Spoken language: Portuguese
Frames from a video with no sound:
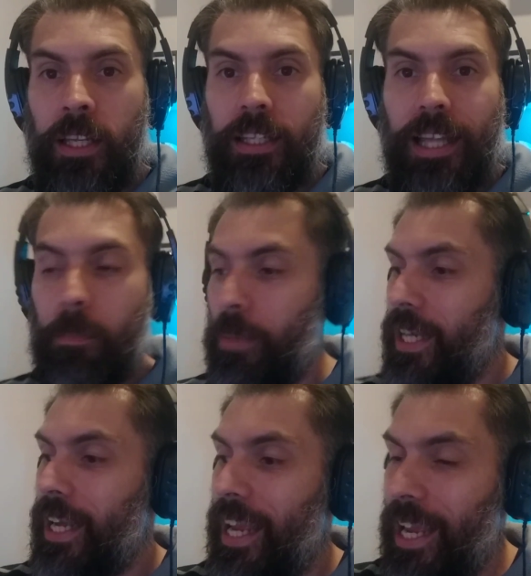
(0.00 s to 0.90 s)
Da
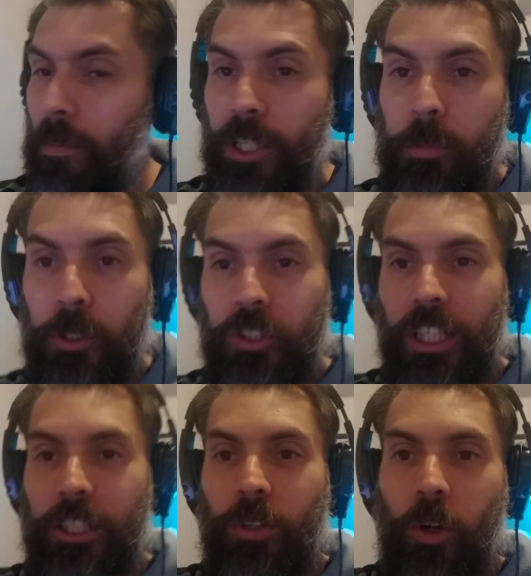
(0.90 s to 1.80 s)
PM Espírito
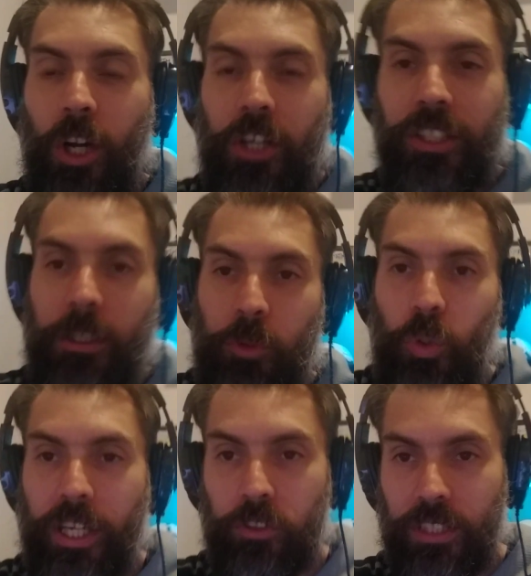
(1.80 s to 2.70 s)
Santo, agora nós temos
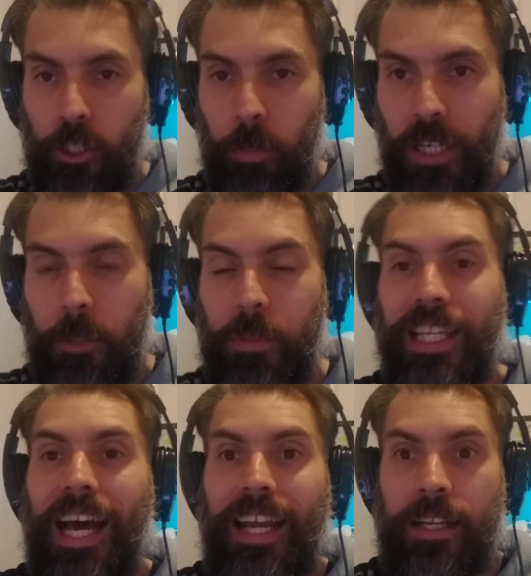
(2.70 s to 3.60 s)
o resultado
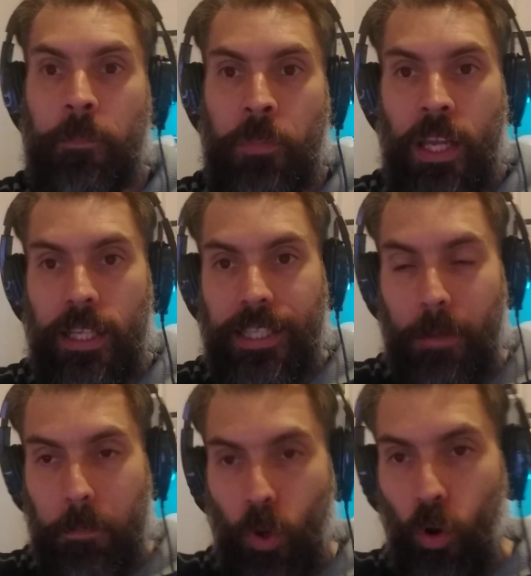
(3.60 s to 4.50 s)
preliminar da
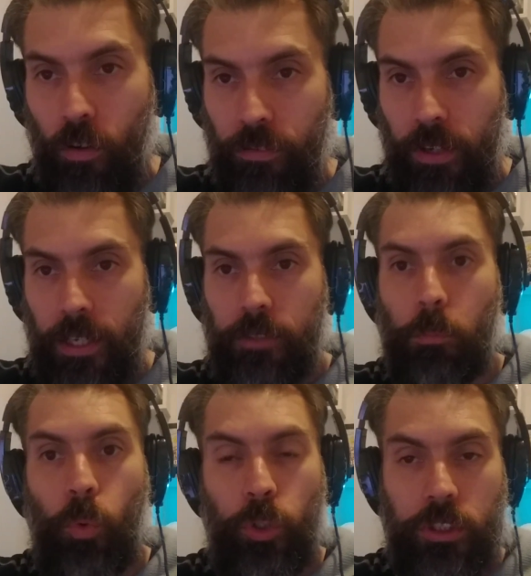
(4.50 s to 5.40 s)
prova.
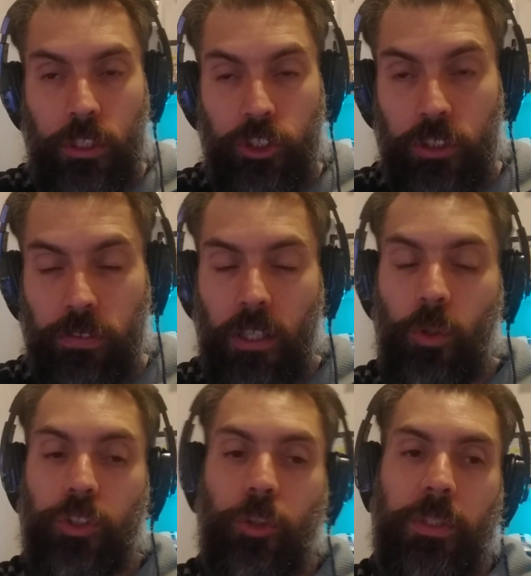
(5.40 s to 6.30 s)
Muitos a gente
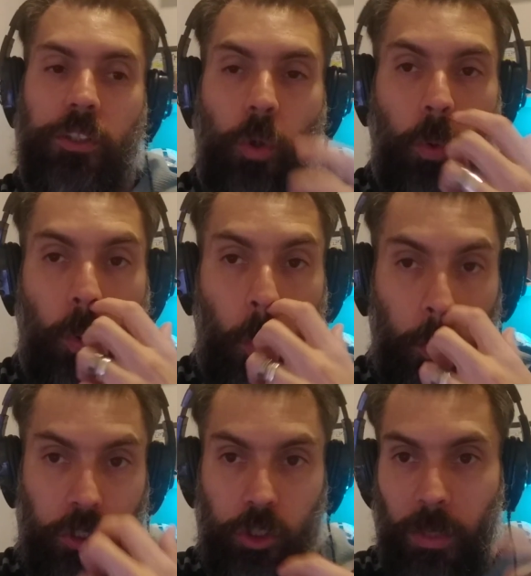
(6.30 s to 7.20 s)
falou sobre esse
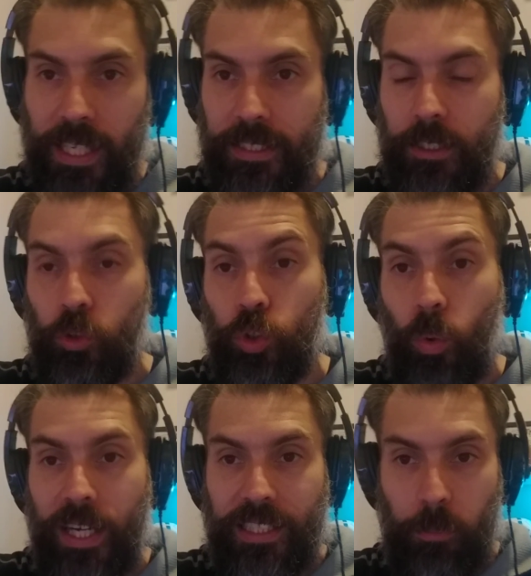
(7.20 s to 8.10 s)
concurso, sobre a questão dos
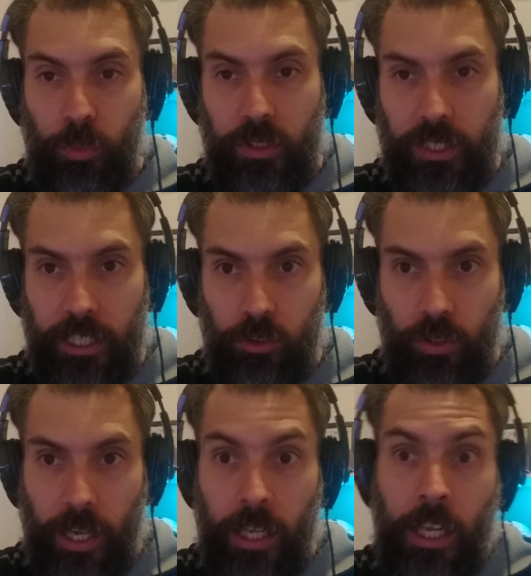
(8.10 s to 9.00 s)
40%,
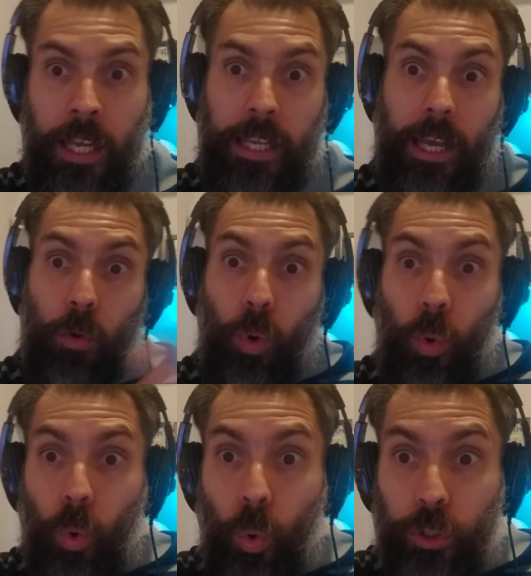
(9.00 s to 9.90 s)
né? Que era um
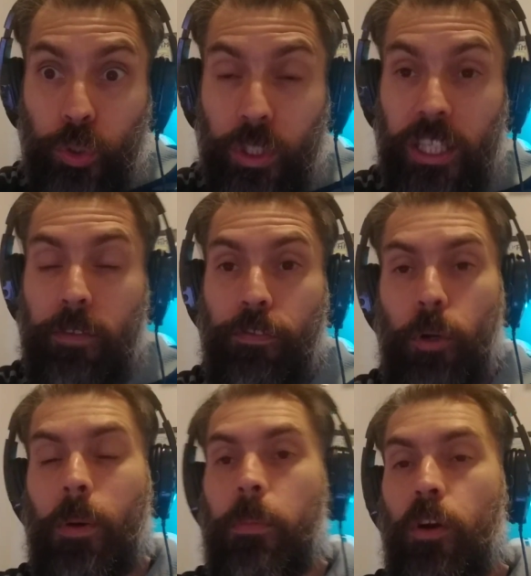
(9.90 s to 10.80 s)
concurso que foi
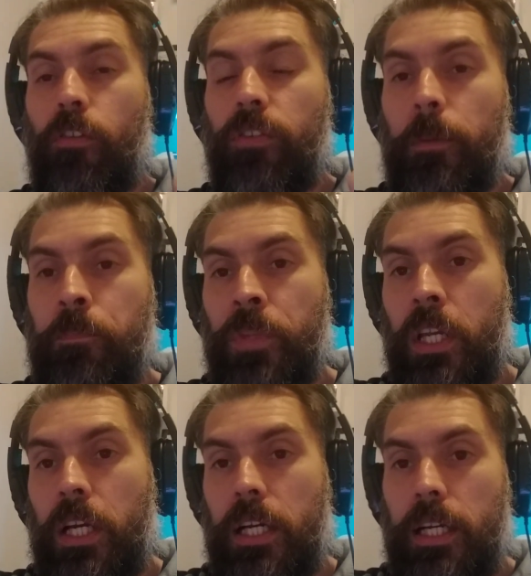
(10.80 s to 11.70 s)
uma prova
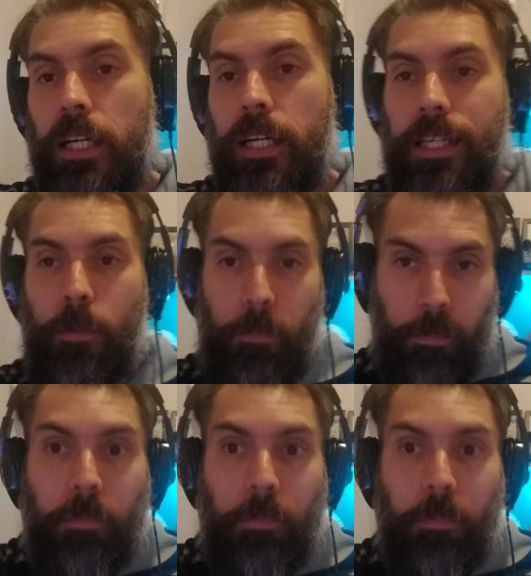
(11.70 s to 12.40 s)
uh, que